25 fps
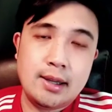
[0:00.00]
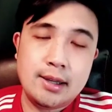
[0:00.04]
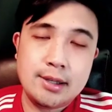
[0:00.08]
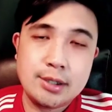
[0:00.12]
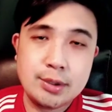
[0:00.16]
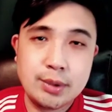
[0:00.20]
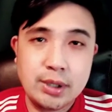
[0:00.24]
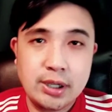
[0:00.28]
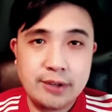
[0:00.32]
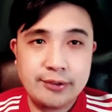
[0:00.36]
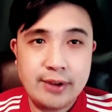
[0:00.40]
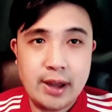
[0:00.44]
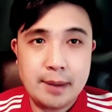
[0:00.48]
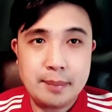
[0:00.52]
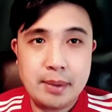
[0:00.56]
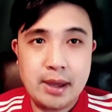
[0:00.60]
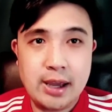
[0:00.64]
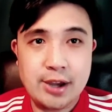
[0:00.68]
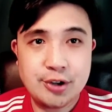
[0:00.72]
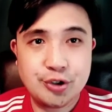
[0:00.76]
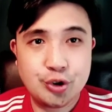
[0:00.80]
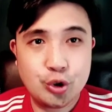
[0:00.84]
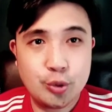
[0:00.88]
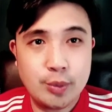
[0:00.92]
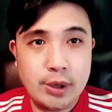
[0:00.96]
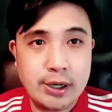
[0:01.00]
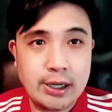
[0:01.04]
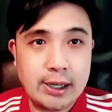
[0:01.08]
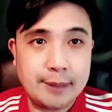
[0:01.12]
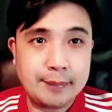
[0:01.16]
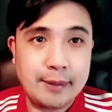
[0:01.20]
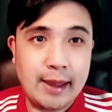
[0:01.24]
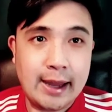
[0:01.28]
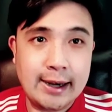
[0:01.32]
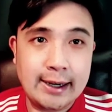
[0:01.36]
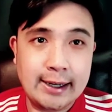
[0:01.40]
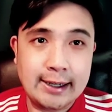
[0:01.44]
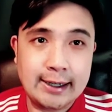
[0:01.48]
สวัสดีแฟนเพจดูบอลกับ
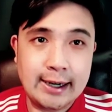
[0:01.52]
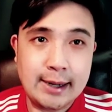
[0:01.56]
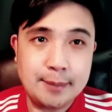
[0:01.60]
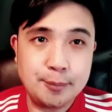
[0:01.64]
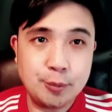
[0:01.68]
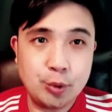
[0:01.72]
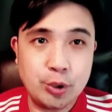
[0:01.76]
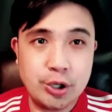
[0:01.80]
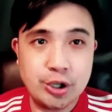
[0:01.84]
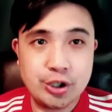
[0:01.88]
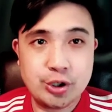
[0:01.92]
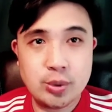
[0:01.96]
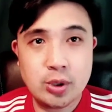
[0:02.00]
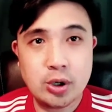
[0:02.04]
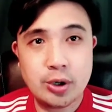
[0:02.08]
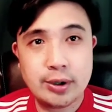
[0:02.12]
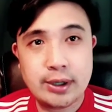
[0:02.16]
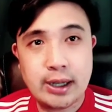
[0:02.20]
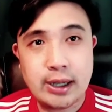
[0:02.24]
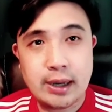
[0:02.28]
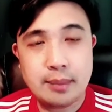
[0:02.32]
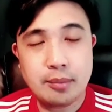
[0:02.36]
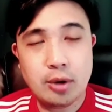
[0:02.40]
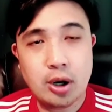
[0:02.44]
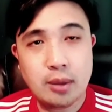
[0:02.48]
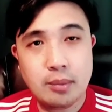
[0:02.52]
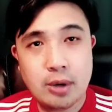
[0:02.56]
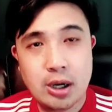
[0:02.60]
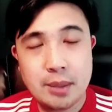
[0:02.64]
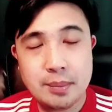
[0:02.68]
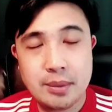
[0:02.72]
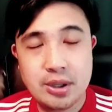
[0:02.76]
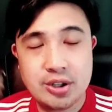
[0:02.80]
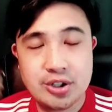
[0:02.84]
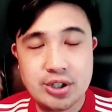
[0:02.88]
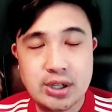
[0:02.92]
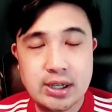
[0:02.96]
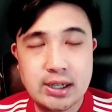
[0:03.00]
แนทนะครับอยู่ในช่วงของแนทมองบอล
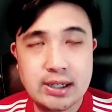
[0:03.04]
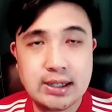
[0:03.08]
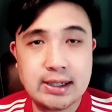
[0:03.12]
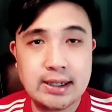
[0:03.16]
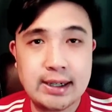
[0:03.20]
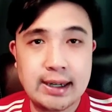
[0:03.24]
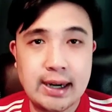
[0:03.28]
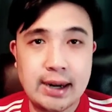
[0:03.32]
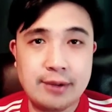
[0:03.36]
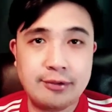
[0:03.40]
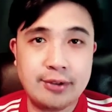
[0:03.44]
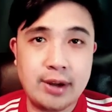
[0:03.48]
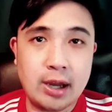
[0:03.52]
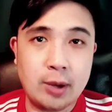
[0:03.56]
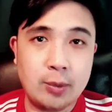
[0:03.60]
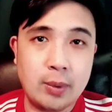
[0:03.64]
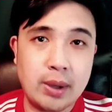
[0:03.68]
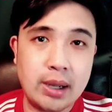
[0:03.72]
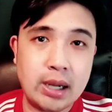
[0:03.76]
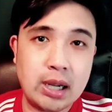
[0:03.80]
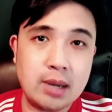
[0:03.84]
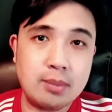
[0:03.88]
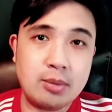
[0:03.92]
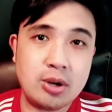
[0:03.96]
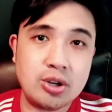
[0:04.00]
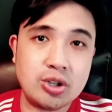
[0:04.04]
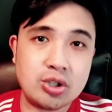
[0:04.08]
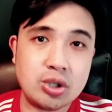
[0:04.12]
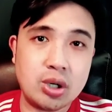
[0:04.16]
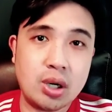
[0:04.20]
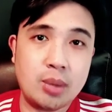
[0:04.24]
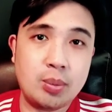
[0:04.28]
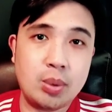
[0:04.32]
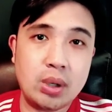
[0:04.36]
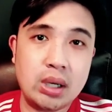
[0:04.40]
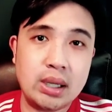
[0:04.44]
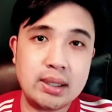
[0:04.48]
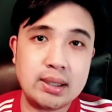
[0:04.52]
เหมือนเช่นเคยครับฝากไว้กับบอลชอ
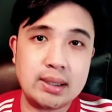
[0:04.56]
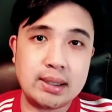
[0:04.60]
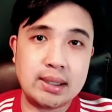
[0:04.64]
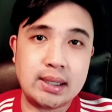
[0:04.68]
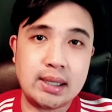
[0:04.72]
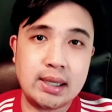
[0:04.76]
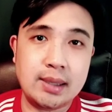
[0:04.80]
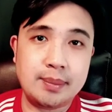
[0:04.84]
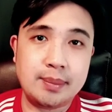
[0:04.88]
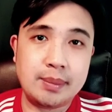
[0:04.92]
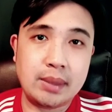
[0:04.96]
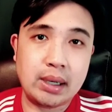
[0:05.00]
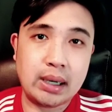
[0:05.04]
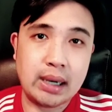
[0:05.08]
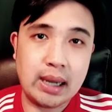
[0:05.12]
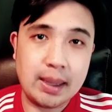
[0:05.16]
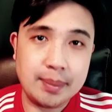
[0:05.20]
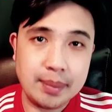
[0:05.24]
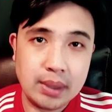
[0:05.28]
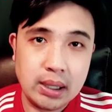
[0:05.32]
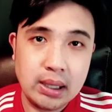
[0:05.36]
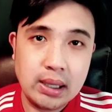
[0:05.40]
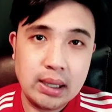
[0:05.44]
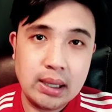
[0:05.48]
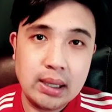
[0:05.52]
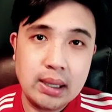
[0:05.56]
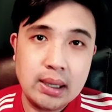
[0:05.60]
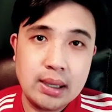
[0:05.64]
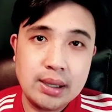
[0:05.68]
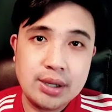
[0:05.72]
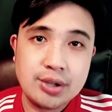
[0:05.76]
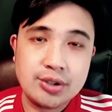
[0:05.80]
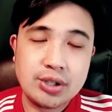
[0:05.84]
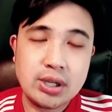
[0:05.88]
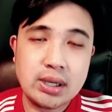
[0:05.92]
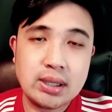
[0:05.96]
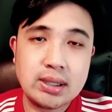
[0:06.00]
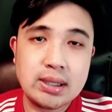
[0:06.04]
บวันละหนึ่งทีมนะครับ
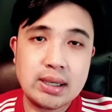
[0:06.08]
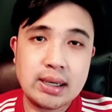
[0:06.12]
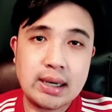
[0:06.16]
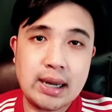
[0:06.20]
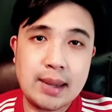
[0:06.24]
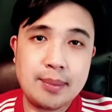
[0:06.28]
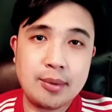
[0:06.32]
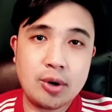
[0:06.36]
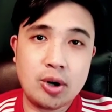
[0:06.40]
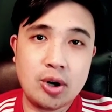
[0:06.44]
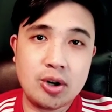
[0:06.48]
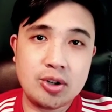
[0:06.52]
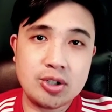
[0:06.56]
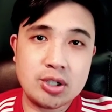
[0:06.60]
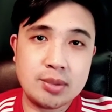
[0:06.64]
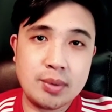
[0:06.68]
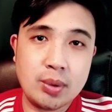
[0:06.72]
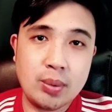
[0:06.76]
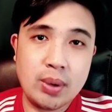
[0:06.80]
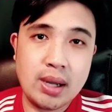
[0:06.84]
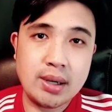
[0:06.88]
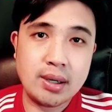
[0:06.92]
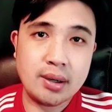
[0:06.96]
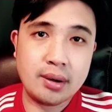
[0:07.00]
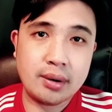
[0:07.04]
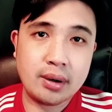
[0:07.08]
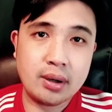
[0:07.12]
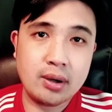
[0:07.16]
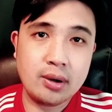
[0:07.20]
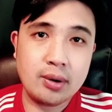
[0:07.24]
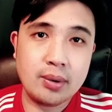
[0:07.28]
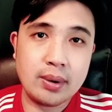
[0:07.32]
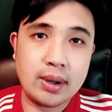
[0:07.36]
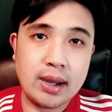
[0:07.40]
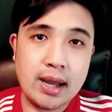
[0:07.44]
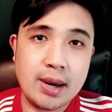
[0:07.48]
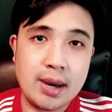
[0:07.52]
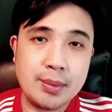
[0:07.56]
เช่นเคยครับก่อนจะไปว่าถึงเรื่อง
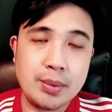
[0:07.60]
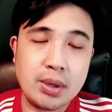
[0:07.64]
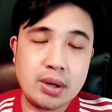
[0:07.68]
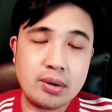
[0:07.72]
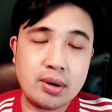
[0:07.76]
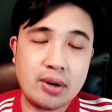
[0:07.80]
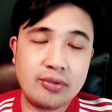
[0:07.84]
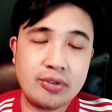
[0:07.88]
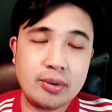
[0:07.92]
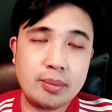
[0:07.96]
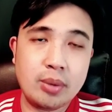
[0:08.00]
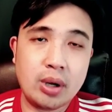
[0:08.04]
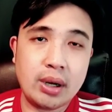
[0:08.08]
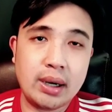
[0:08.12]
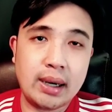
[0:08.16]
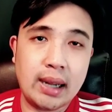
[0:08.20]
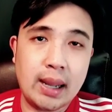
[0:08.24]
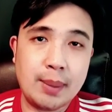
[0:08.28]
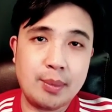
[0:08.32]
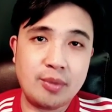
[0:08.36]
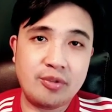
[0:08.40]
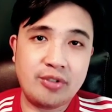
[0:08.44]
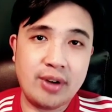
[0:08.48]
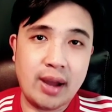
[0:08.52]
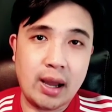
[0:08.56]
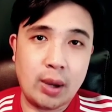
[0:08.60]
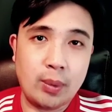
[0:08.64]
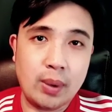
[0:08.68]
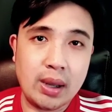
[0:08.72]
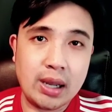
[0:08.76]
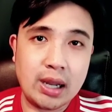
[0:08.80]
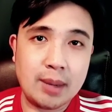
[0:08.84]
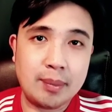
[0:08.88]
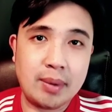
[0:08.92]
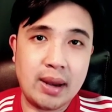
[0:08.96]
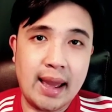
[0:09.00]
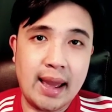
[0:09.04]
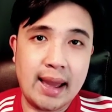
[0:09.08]
ของการวิเคราะห์ฟุตบอลนะครับผมฝากไว้
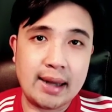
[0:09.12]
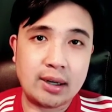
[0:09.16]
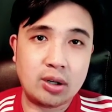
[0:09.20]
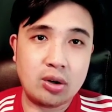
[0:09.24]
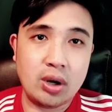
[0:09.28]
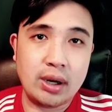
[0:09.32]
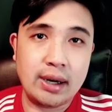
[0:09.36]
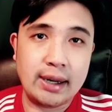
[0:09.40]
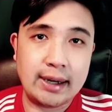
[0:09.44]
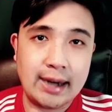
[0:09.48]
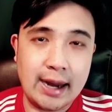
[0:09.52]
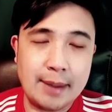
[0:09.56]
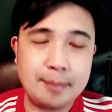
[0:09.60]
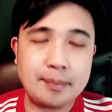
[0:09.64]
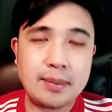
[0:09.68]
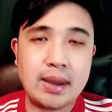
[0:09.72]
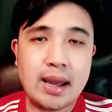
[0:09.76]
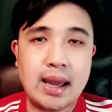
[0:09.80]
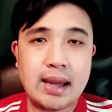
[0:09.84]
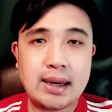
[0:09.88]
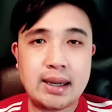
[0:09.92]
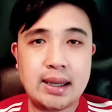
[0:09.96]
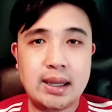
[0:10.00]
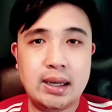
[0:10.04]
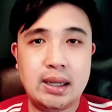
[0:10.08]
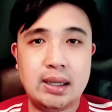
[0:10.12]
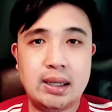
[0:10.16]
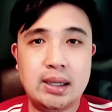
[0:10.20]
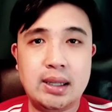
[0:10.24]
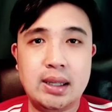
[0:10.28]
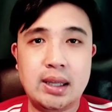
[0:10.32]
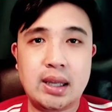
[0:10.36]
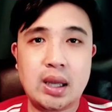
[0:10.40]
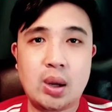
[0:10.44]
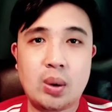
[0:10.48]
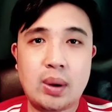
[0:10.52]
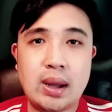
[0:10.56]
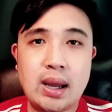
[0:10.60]
กับไลน์แอดก่อนนะครับ
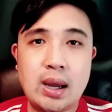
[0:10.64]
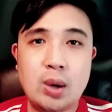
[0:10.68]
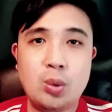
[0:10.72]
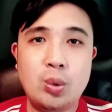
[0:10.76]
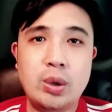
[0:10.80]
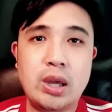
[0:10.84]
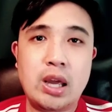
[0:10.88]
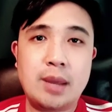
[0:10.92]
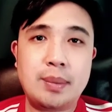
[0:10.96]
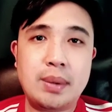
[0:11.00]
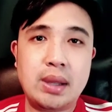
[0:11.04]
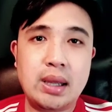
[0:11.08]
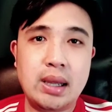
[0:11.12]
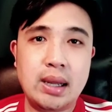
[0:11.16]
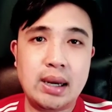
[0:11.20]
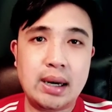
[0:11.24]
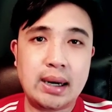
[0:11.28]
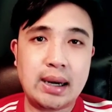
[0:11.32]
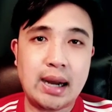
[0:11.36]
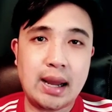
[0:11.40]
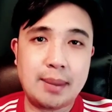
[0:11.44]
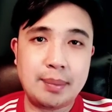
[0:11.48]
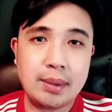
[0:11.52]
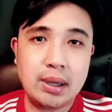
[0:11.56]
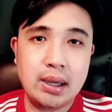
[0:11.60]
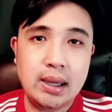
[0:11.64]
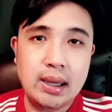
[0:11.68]
@nat99vap นะครับ